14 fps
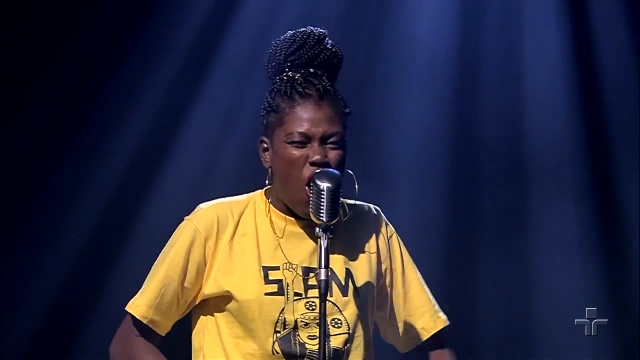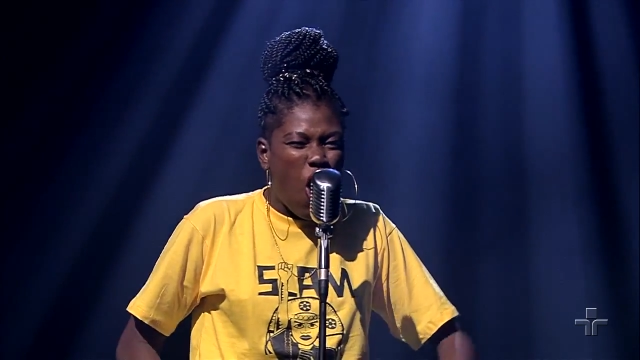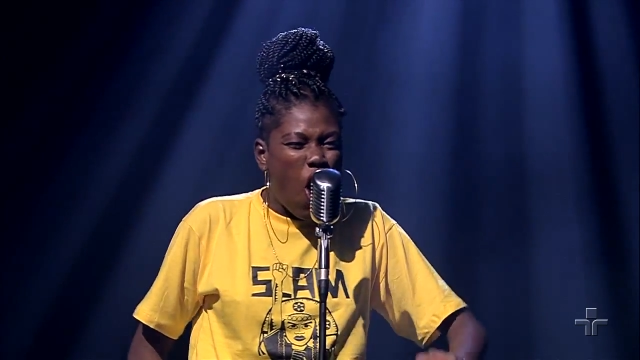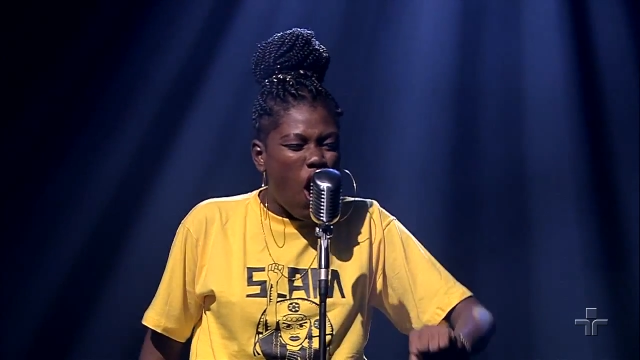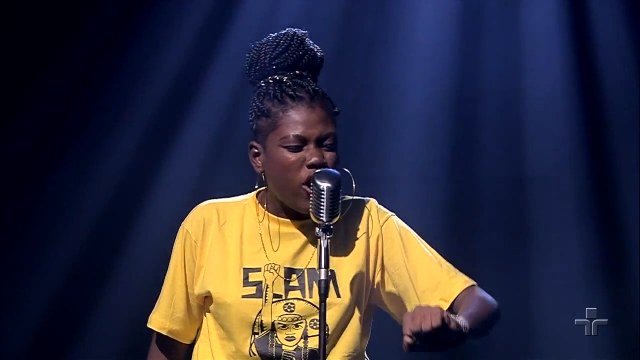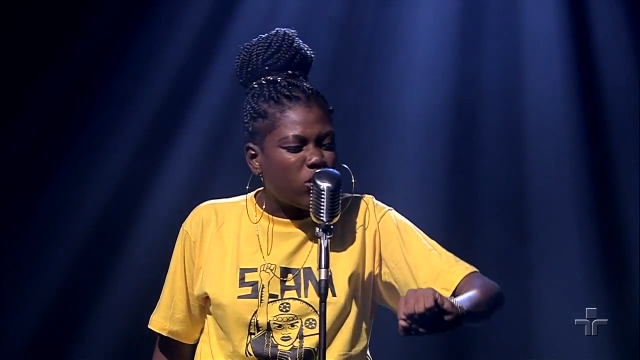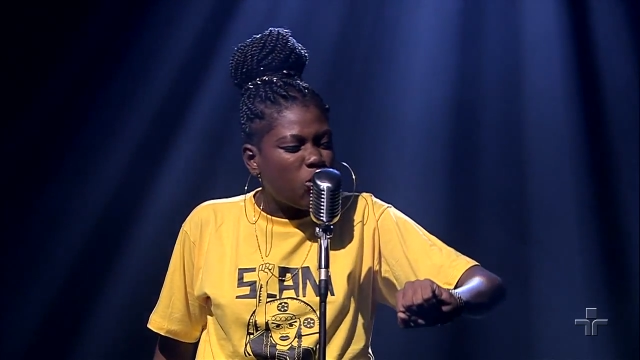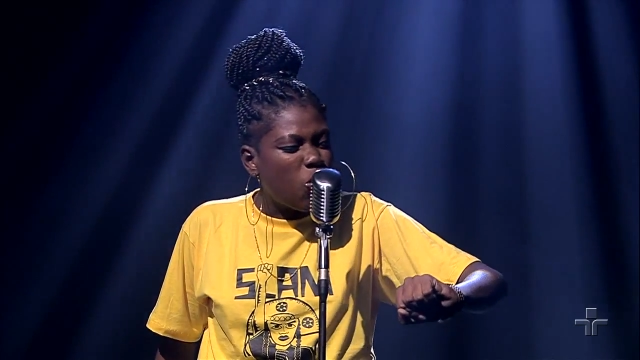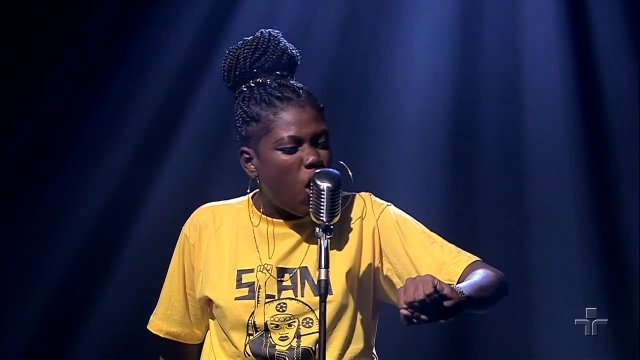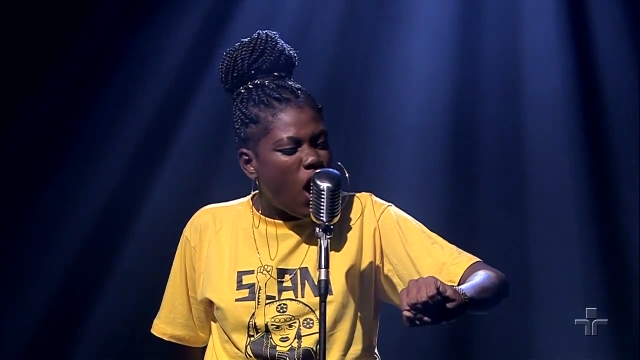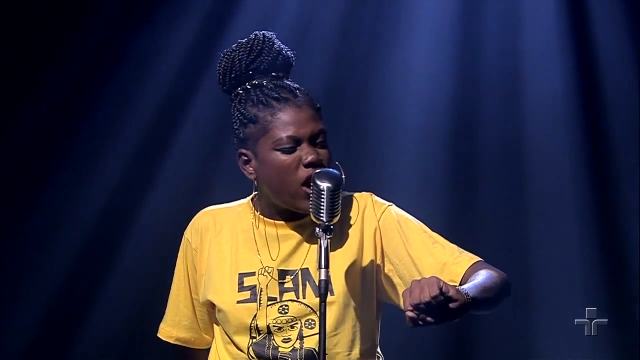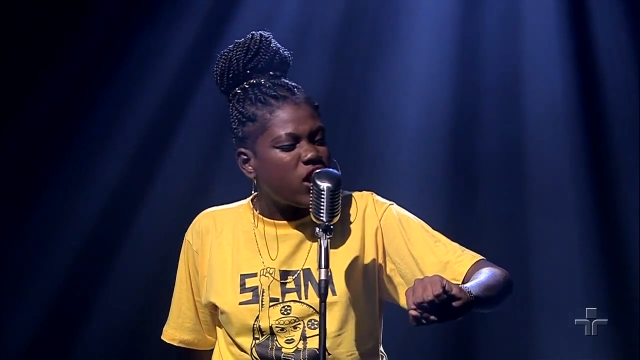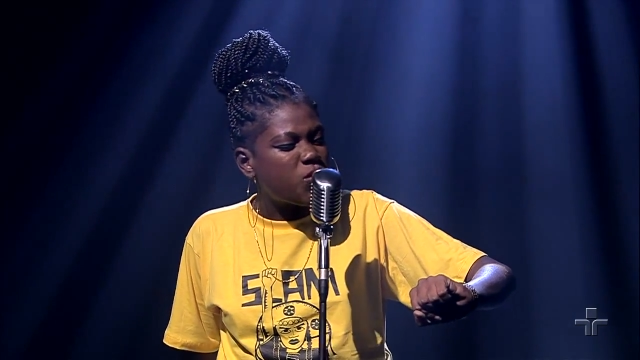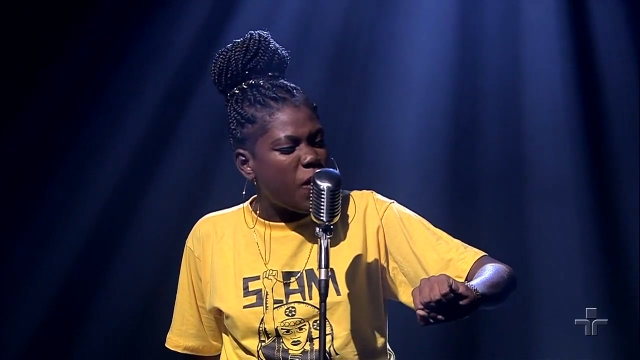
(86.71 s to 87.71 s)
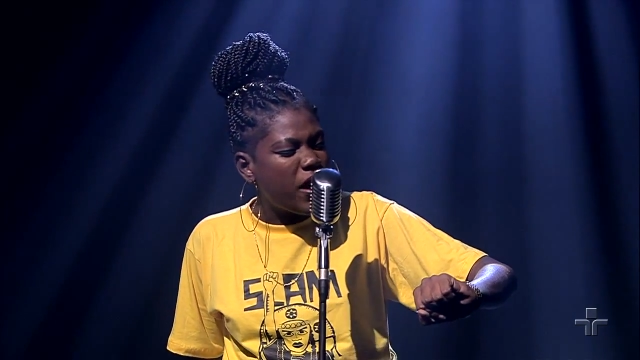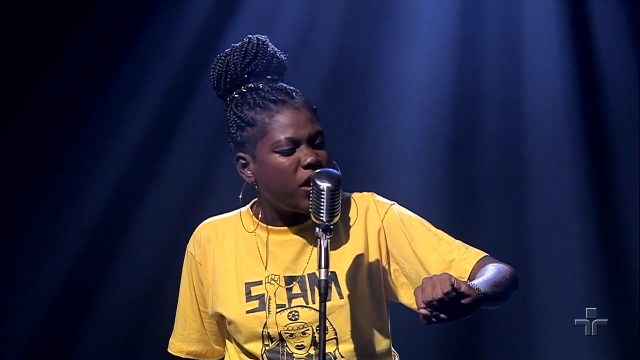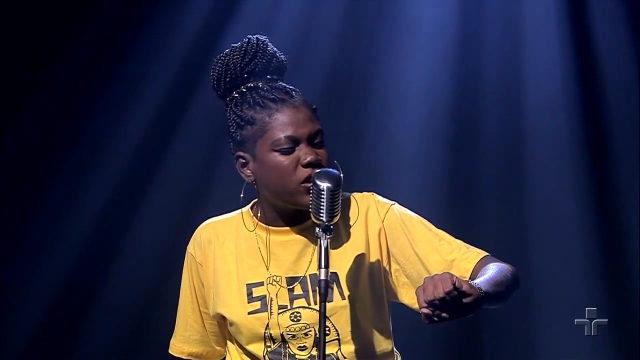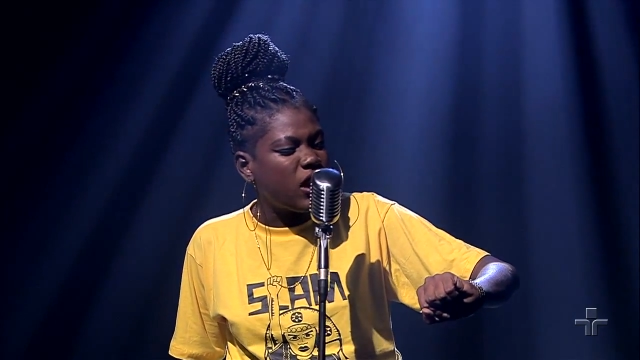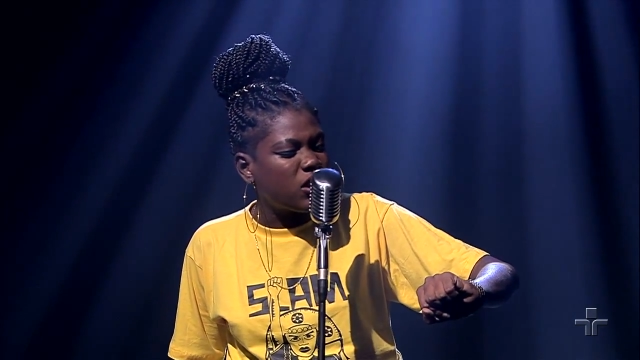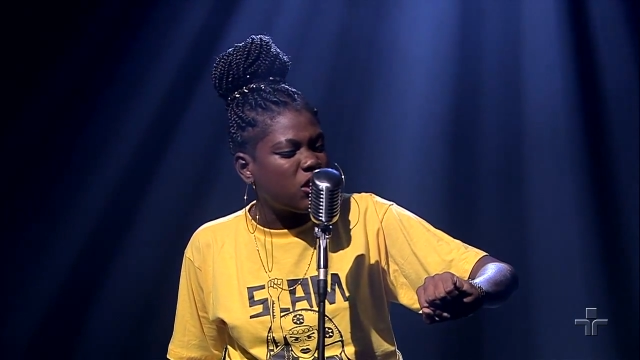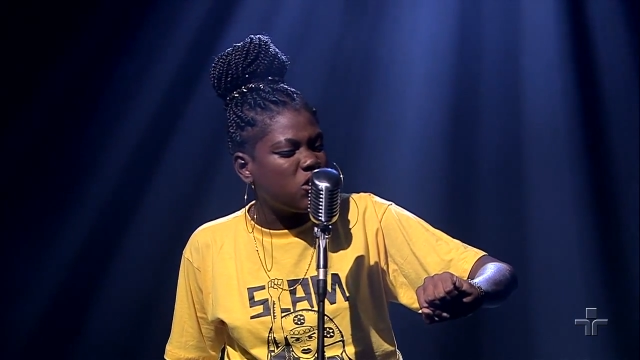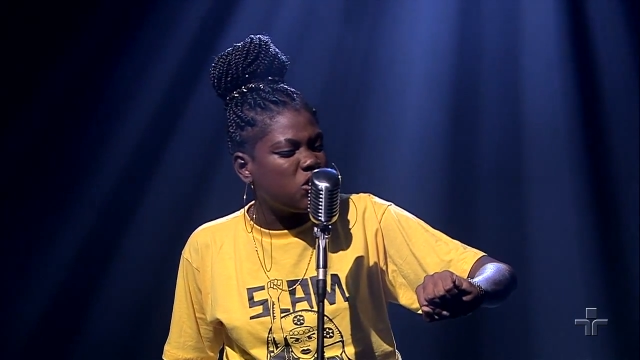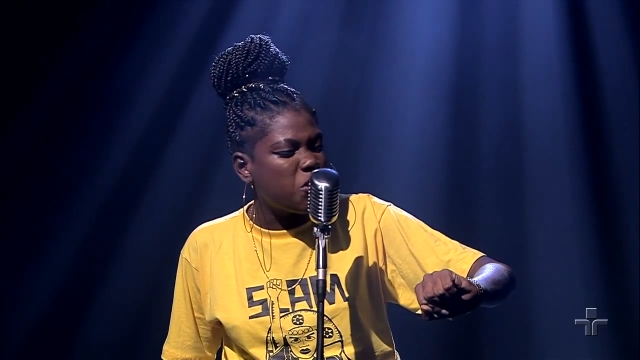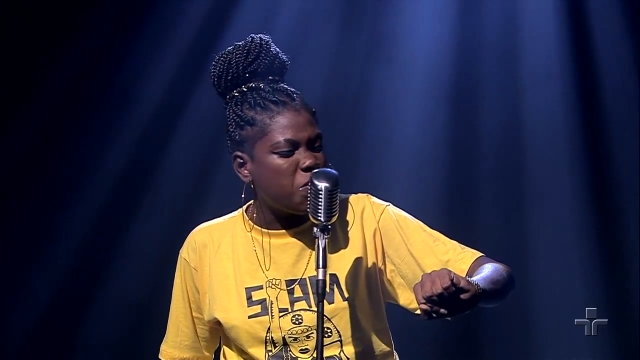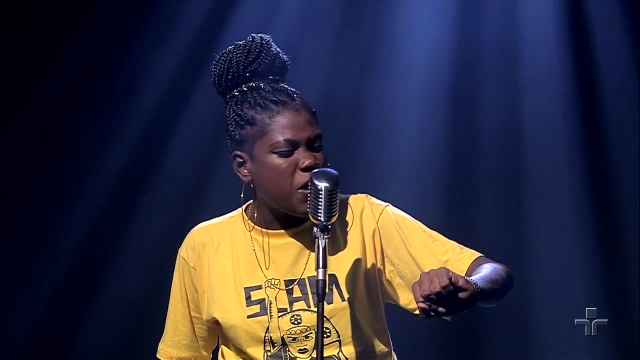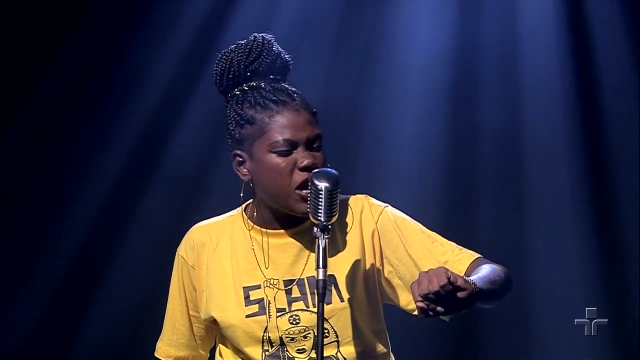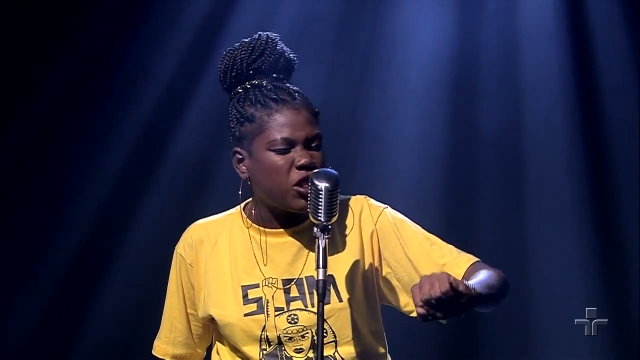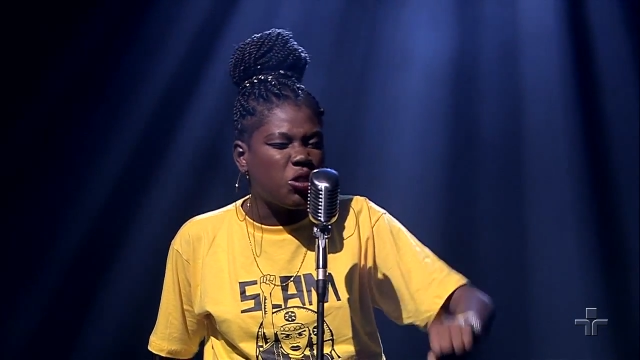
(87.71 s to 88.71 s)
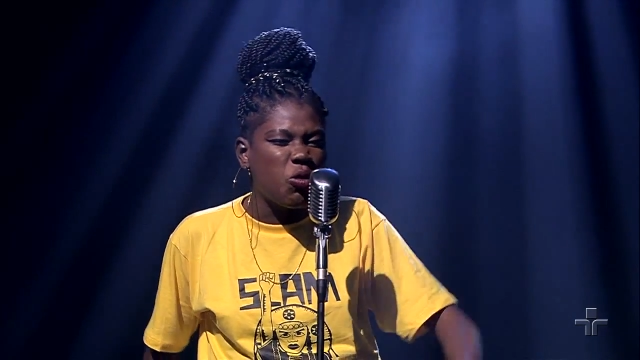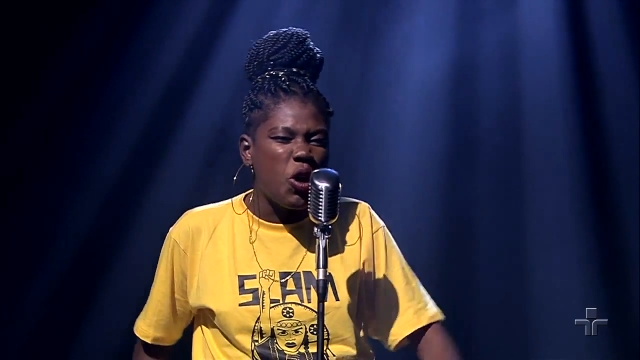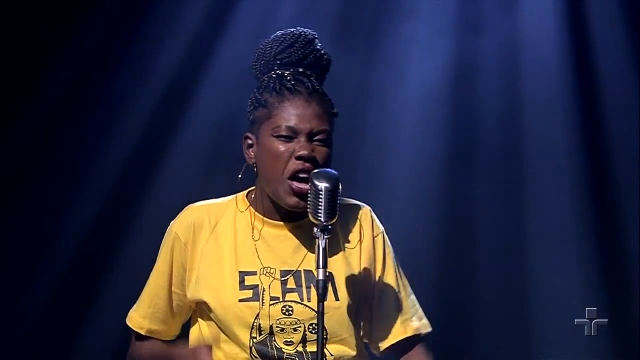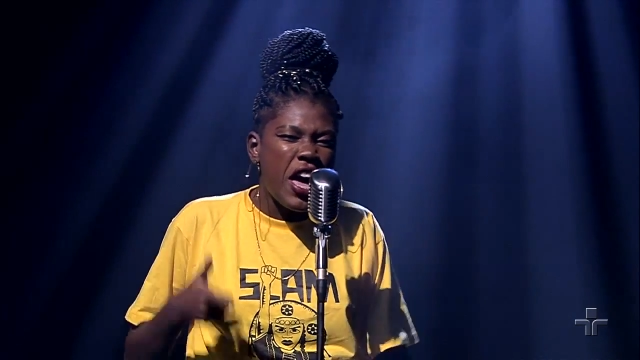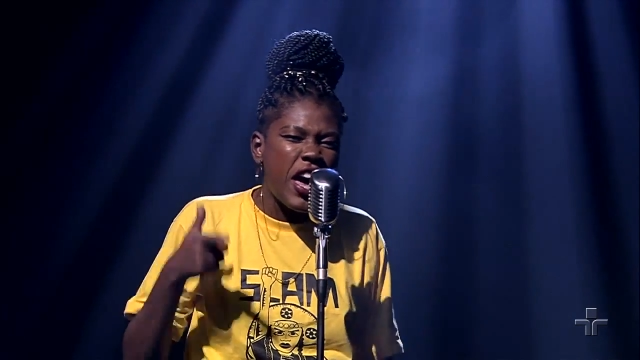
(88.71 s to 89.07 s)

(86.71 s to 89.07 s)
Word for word: oito horas esperando atendimento,